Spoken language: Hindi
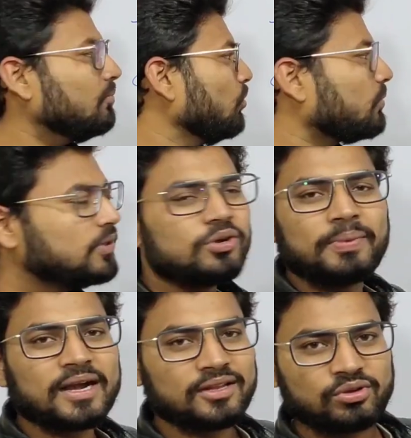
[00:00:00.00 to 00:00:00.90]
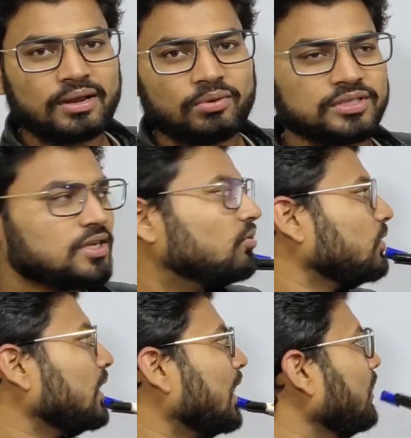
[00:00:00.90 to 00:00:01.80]
बुक भी तो पढ़ना थोड़ा बहुत
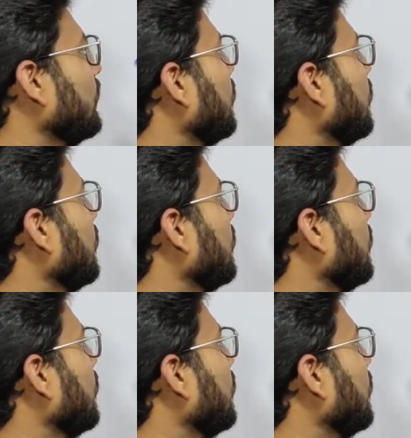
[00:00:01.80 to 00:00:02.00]
ज़रूरी है